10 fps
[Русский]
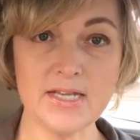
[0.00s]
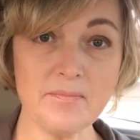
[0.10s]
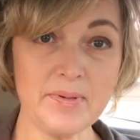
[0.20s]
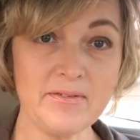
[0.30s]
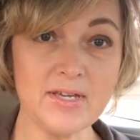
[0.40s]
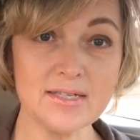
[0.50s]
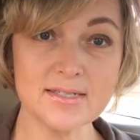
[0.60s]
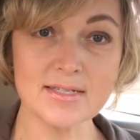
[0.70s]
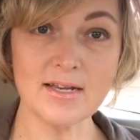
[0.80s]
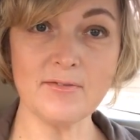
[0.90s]
Всем привет
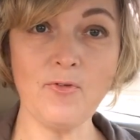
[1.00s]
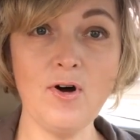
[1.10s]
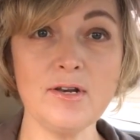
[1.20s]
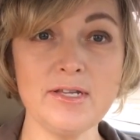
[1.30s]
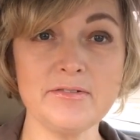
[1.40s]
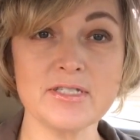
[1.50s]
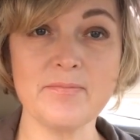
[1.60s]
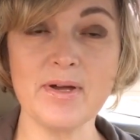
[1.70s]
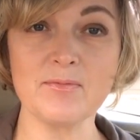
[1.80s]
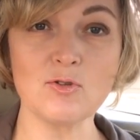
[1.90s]
из Калифорнии,
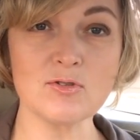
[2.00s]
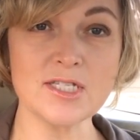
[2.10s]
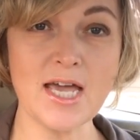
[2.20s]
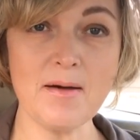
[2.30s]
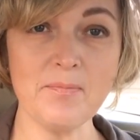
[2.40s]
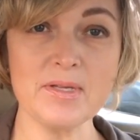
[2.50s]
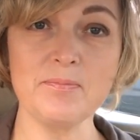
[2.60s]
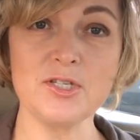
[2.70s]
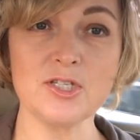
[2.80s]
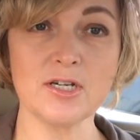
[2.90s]
всем моим друзьям,
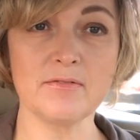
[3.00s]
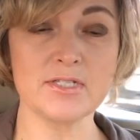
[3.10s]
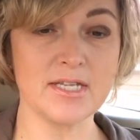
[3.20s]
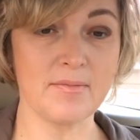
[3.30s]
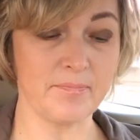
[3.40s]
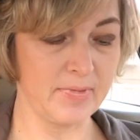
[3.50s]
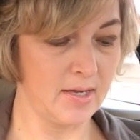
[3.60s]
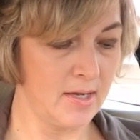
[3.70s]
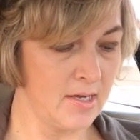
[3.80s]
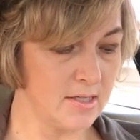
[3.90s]
подписчикам, всем.
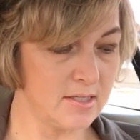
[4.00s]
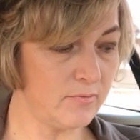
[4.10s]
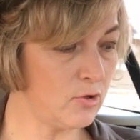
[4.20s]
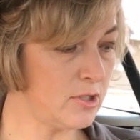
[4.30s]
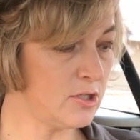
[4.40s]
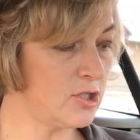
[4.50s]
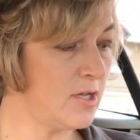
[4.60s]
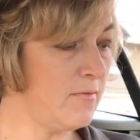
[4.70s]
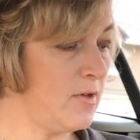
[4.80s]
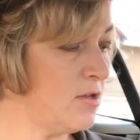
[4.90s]

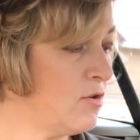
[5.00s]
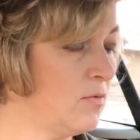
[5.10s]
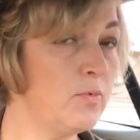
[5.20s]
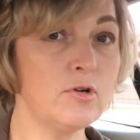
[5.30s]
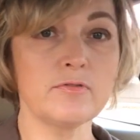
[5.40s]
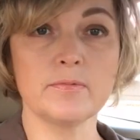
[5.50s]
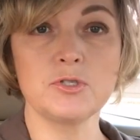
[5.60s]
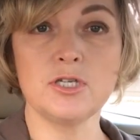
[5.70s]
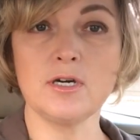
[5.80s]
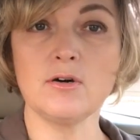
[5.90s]
Сегодняшнее видео будет
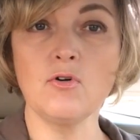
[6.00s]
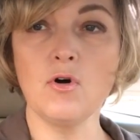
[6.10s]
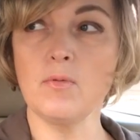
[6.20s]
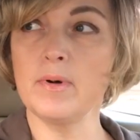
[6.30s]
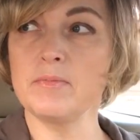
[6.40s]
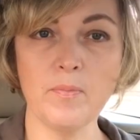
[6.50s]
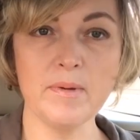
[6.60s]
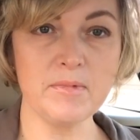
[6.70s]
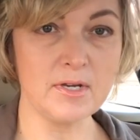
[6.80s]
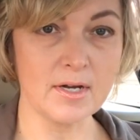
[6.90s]
вообще об,
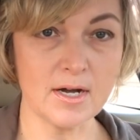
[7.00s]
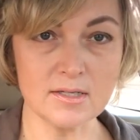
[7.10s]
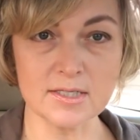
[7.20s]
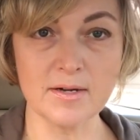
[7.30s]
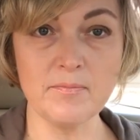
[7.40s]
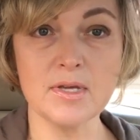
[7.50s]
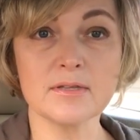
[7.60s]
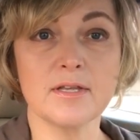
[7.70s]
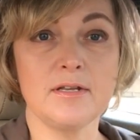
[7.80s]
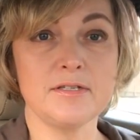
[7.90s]
об американском
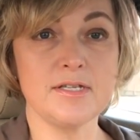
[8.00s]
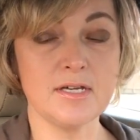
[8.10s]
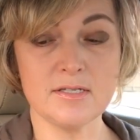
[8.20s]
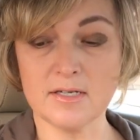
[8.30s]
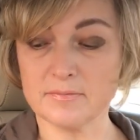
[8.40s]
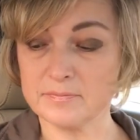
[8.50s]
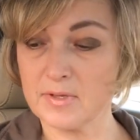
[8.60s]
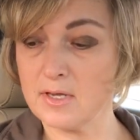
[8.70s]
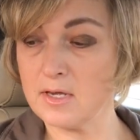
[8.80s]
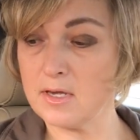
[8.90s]
менталитете.
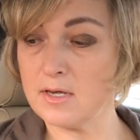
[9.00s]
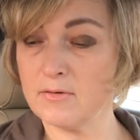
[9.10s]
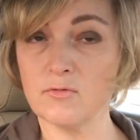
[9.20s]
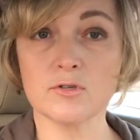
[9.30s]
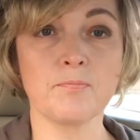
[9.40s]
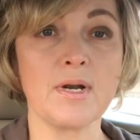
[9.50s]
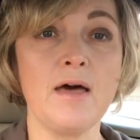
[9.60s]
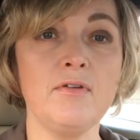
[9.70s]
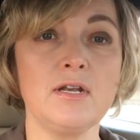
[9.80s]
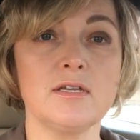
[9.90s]
И вот
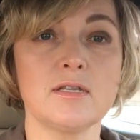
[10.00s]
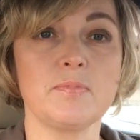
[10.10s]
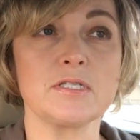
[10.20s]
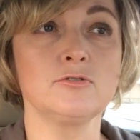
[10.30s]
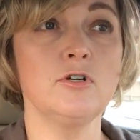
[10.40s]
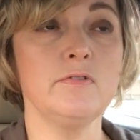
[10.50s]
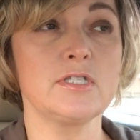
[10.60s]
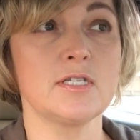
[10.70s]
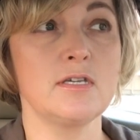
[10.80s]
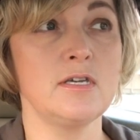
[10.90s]
правильно эта
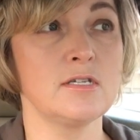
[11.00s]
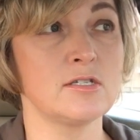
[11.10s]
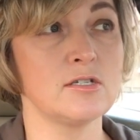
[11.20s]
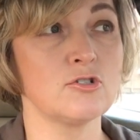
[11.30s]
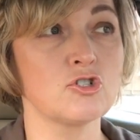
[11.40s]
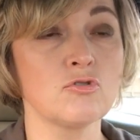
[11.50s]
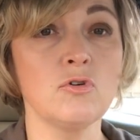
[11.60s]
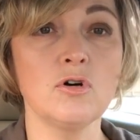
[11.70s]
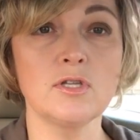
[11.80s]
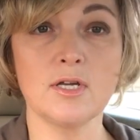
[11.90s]
пословица есть,
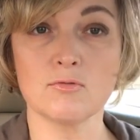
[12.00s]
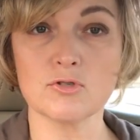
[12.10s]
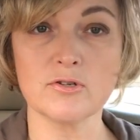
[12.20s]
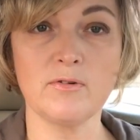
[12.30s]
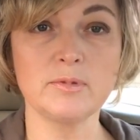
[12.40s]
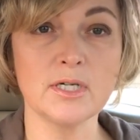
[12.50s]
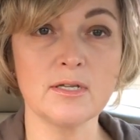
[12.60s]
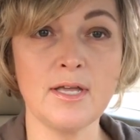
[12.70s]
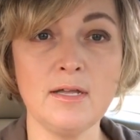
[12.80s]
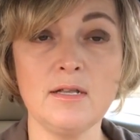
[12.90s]
что для русского
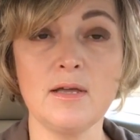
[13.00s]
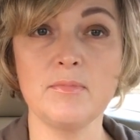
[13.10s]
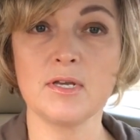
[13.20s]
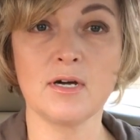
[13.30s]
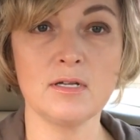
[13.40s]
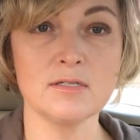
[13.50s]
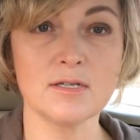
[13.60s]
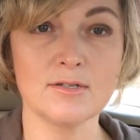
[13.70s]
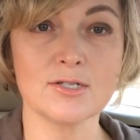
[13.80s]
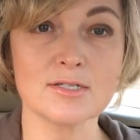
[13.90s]
благодать, для
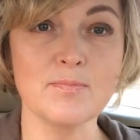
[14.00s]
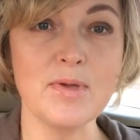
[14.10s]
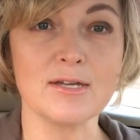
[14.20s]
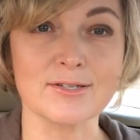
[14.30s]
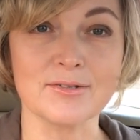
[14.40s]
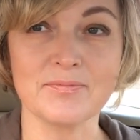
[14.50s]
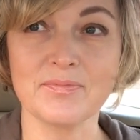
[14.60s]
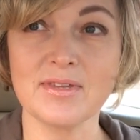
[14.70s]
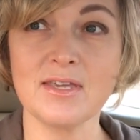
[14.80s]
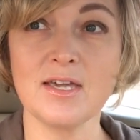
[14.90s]
американца это смерть.
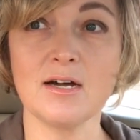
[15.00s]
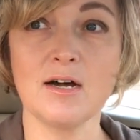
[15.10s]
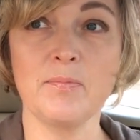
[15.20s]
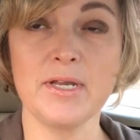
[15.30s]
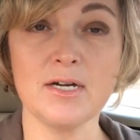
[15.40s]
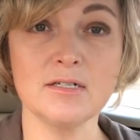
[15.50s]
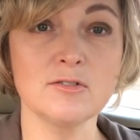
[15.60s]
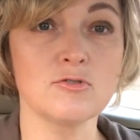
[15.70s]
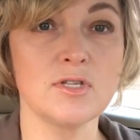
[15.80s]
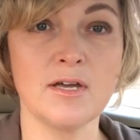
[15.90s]
И я как
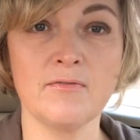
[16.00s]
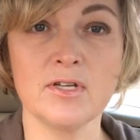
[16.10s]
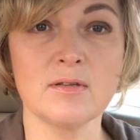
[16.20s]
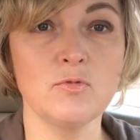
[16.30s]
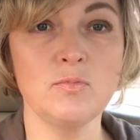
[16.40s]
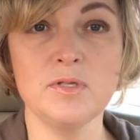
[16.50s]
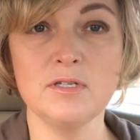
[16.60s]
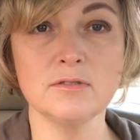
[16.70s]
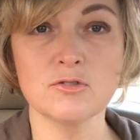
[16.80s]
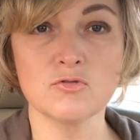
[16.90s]
приехала сюда, я в этом
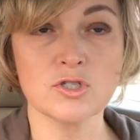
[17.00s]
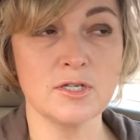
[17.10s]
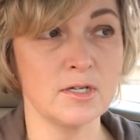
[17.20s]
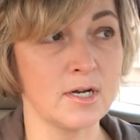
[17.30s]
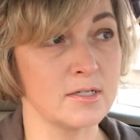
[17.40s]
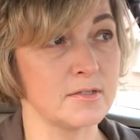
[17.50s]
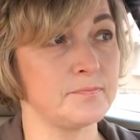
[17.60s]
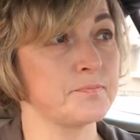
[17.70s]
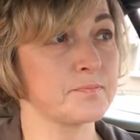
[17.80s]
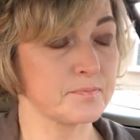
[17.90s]
убедилась уже не
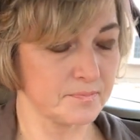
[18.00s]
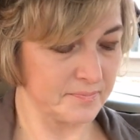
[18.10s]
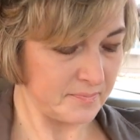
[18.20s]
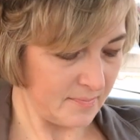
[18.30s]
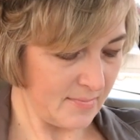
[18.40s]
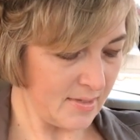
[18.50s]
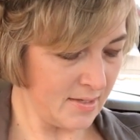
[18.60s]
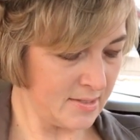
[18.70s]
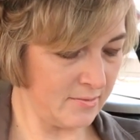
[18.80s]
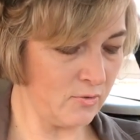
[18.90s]
раз.
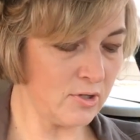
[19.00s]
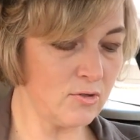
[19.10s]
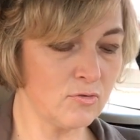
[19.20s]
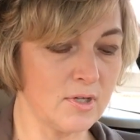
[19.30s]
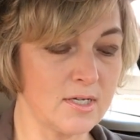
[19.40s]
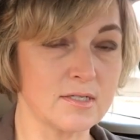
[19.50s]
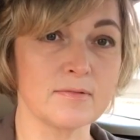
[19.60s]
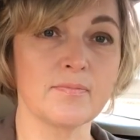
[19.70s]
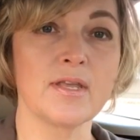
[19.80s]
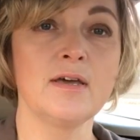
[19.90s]
Сегодня у
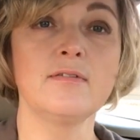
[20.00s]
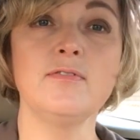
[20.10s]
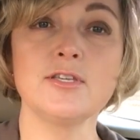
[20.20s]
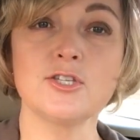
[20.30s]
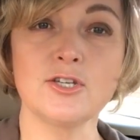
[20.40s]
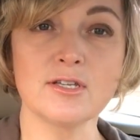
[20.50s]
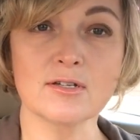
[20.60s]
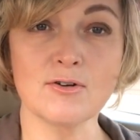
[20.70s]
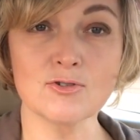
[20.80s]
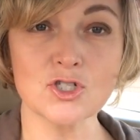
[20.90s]
нас
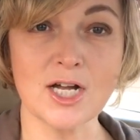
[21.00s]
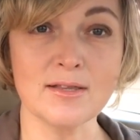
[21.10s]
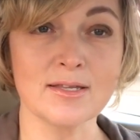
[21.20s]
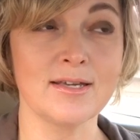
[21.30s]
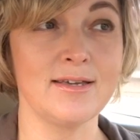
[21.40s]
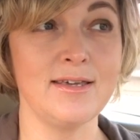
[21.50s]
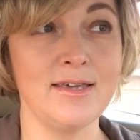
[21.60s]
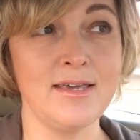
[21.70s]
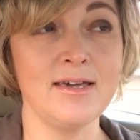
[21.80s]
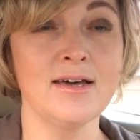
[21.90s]
вечеринка у Жанны
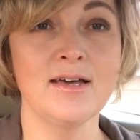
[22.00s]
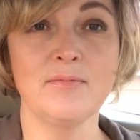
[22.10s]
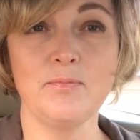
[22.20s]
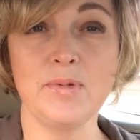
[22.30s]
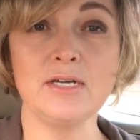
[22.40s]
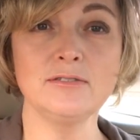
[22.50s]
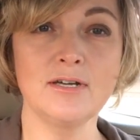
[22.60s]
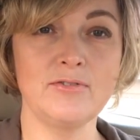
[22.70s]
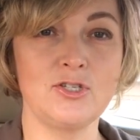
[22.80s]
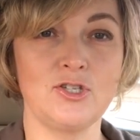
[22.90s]
и
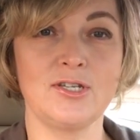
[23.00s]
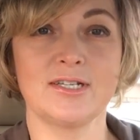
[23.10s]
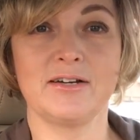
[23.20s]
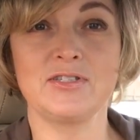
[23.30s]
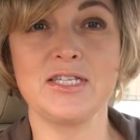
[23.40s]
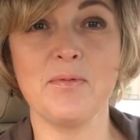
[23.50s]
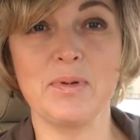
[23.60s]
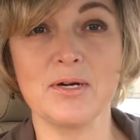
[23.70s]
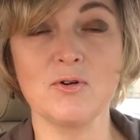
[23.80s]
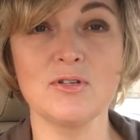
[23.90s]
белая вечеринка.
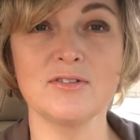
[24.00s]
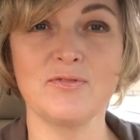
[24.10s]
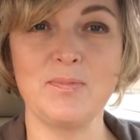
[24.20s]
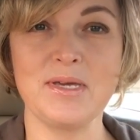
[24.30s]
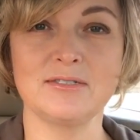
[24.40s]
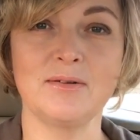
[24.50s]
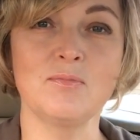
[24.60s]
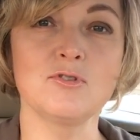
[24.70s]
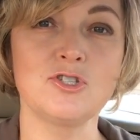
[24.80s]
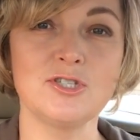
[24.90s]
Все приходят в
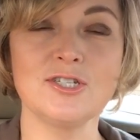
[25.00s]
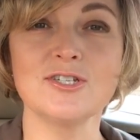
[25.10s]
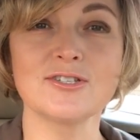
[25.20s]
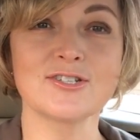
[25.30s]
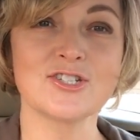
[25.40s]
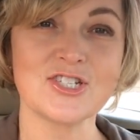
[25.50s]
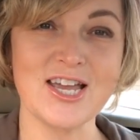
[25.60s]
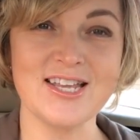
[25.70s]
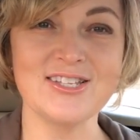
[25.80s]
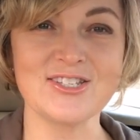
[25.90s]
белом. Мужчины,
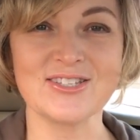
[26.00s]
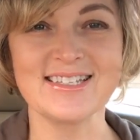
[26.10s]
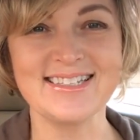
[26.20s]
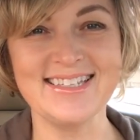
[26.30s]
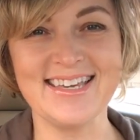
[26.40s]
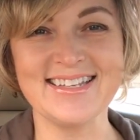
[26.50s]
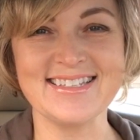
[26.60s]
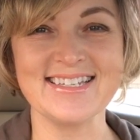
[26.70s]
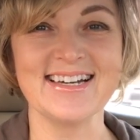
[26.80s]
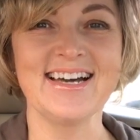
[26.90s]
женщины,
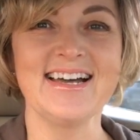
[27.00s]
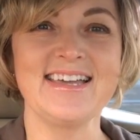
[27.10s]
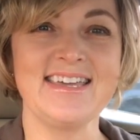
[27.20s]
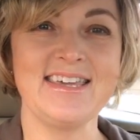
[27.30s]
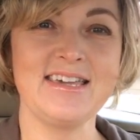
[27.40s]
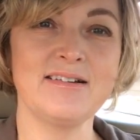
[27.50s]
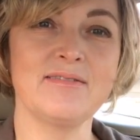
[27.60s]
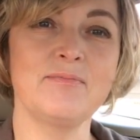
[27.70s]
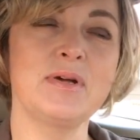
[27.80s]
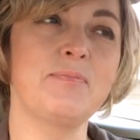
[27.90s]
дети.
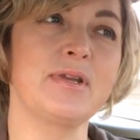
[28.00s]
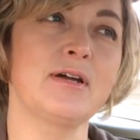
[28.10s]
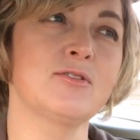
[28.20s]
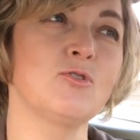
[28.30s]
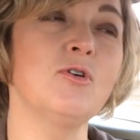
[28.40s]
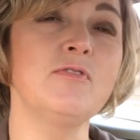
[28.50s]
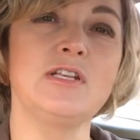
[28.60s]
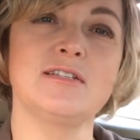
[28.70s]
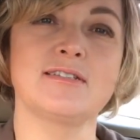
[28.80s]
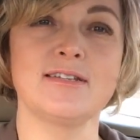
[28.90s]
И мы
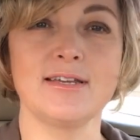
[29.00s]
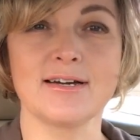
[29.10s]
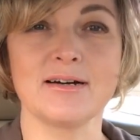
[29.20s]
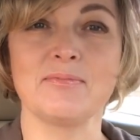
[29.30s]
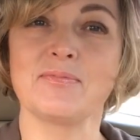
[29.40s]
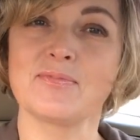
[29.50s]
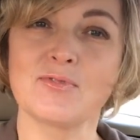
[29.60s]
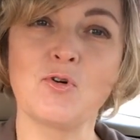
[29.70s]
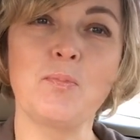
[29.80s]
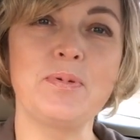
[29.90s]
приготовились с Риком
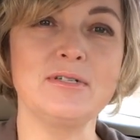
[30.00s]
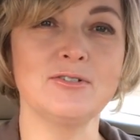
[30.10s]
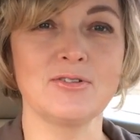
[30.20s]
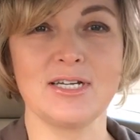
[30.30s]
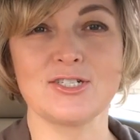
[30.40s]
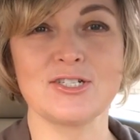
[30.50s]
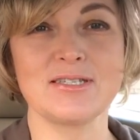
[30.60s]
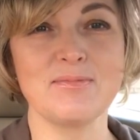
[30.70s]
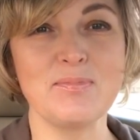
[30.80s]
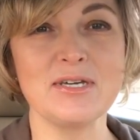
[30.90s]
Купил он даже
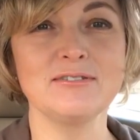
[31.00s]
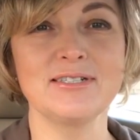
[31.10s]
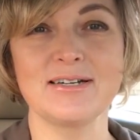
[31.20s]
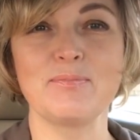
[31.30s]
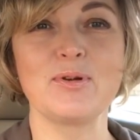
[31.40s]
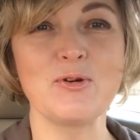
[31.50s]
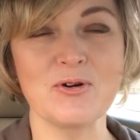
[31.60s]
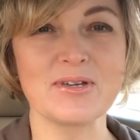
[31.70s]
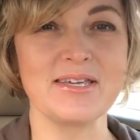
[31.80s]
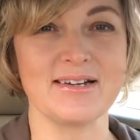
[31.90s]
себе белые
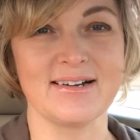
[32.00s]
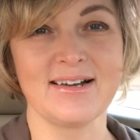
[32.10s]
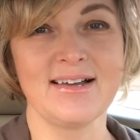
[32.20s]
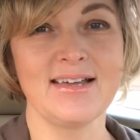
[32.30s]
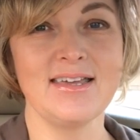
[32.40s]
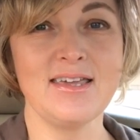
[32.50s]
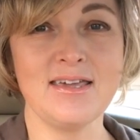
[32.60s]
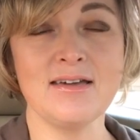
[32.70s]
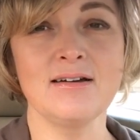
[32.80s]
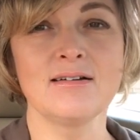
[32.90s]
брюки
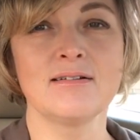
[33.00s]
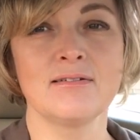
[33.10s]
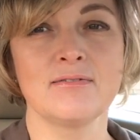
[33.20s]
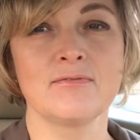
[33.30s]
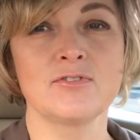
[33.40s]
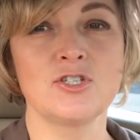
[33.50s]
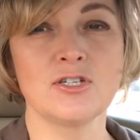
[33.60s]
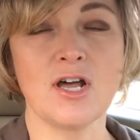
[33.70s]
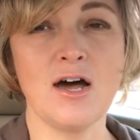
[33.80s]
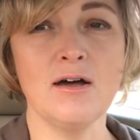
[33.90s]
и
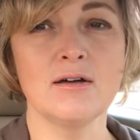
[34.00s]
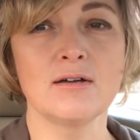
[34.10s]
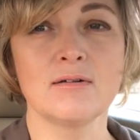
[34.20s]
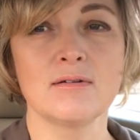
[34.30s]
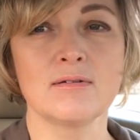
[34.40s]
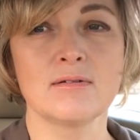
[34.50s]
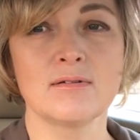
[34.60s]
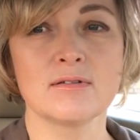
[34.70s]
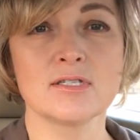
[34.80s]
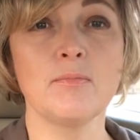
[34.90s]
вчера
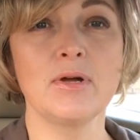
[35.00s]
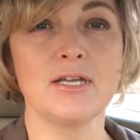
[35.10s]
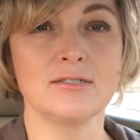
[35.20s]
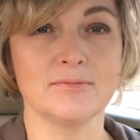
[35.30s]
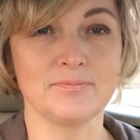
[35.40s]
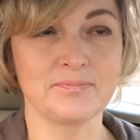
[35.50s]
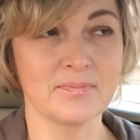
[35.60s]
заболел.